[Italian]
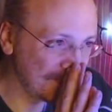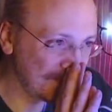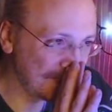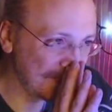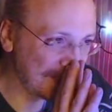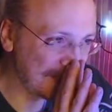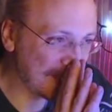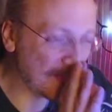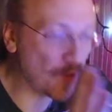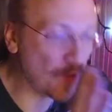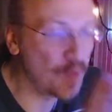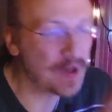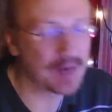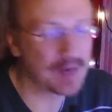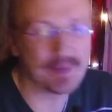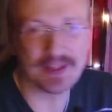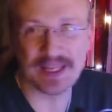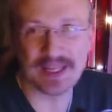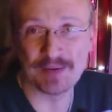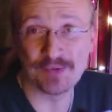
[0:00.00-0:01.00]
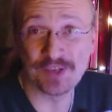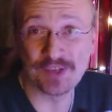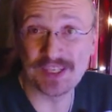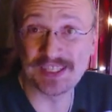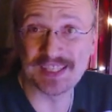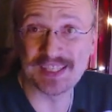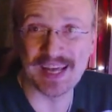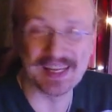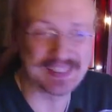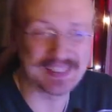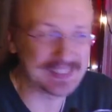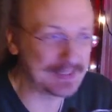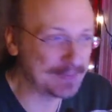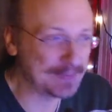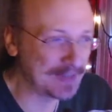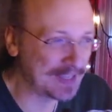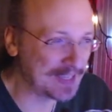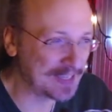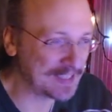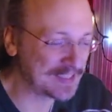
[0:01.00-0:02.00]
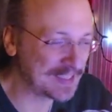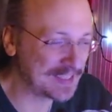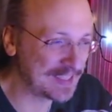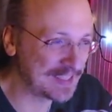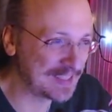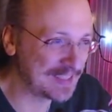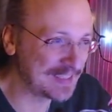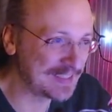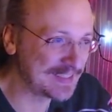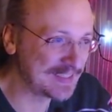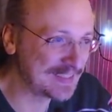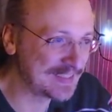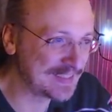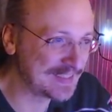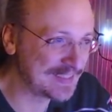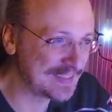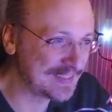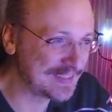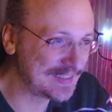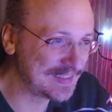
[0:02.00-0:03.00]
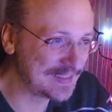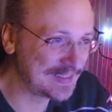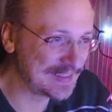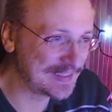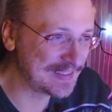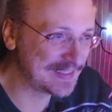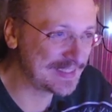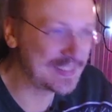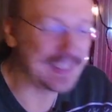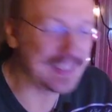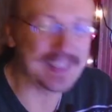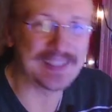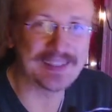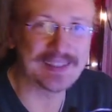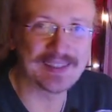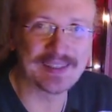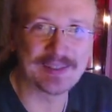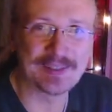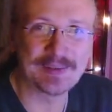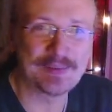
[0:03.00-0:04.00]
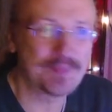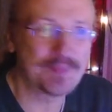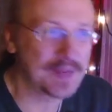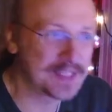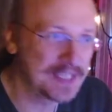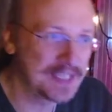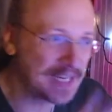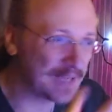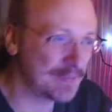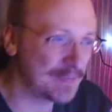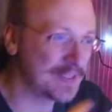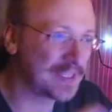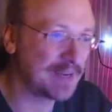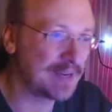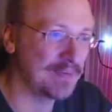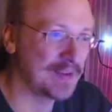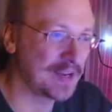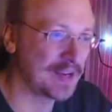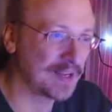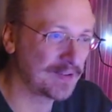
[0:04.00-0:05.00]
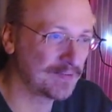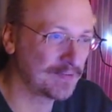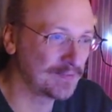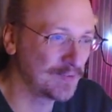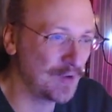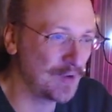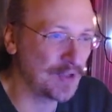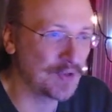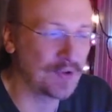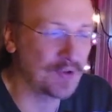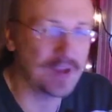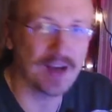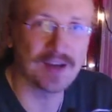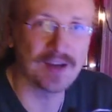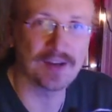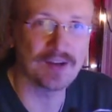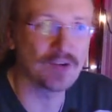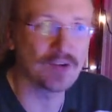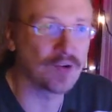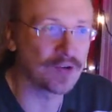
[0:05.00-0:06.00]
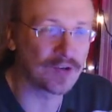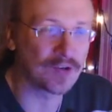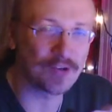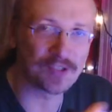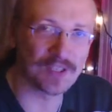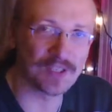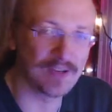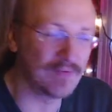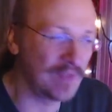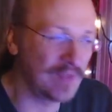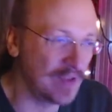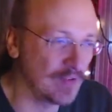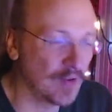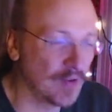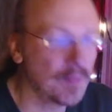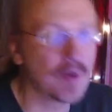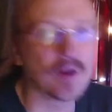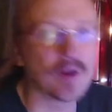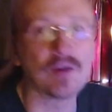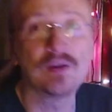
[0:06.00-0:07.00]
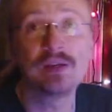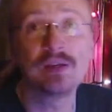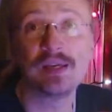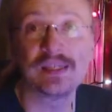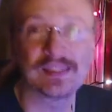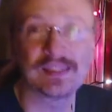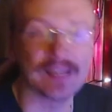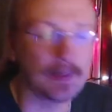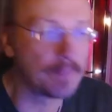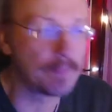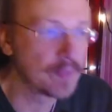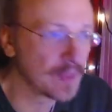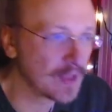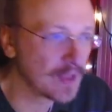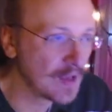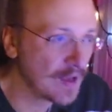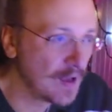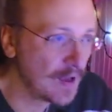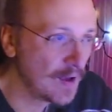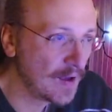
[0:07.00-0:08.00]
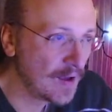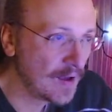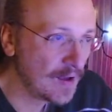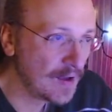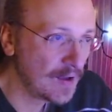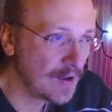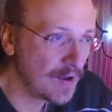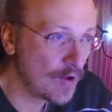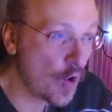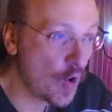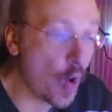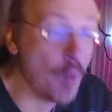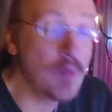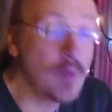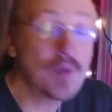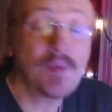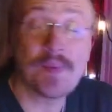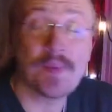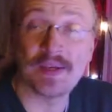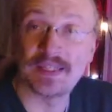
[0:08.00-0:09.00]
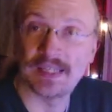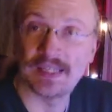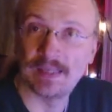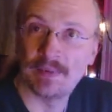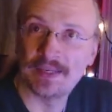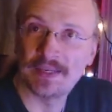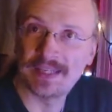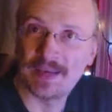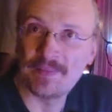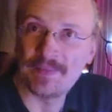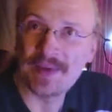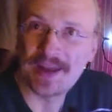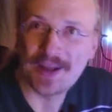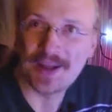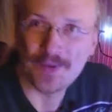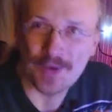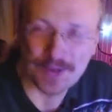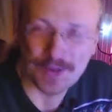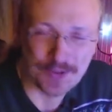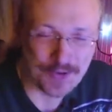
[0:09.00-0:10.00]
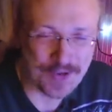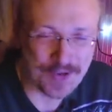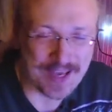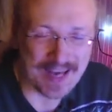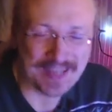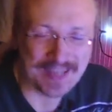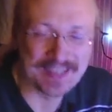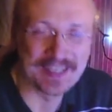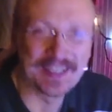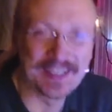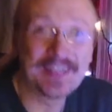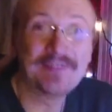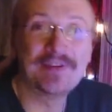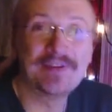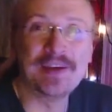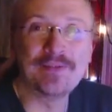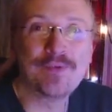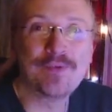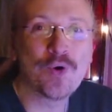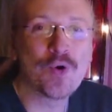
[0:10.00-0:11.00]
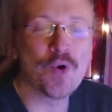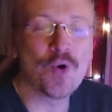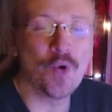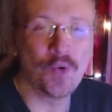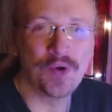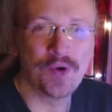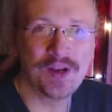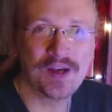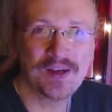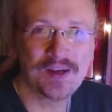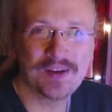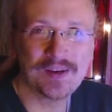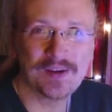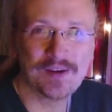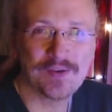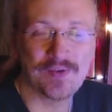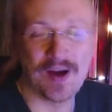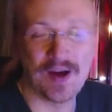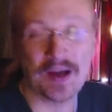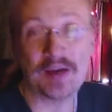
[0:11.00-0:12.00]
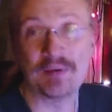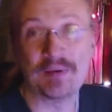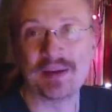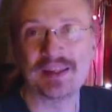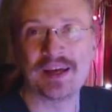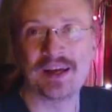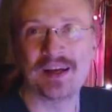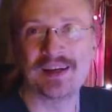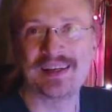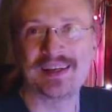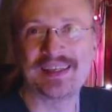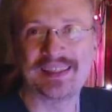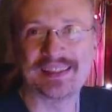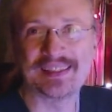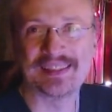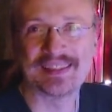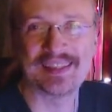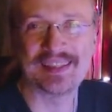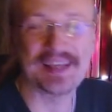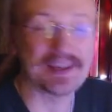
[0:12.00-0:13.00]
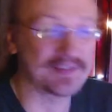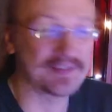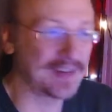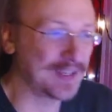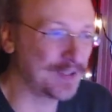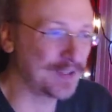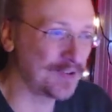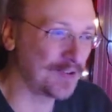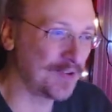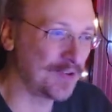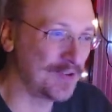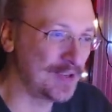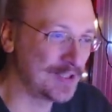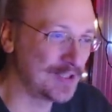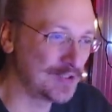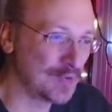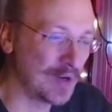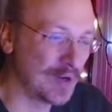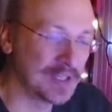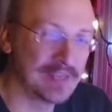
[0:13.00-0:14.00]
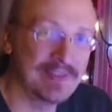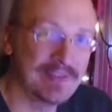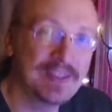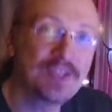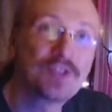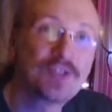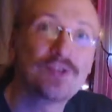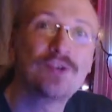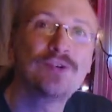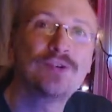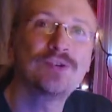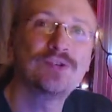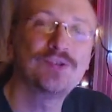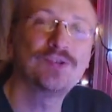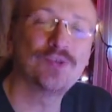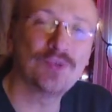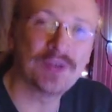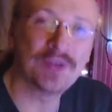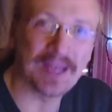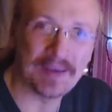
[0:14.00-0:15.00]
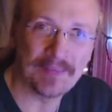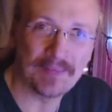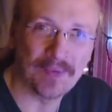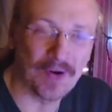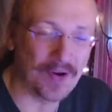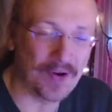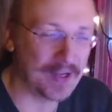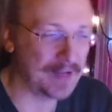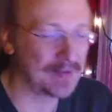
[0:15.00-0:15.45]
che comunque abitiamo distanti, perché se, eh, sì, eh, mi piacerebbe scambiare quattro chiacchiere con Ross dal vivo, però chissà. Come mi piacerebbe scambiare quattro chiacchiere dal vivo con Funk Metaller, che ha fatto il suo Advent Show su Game Boy.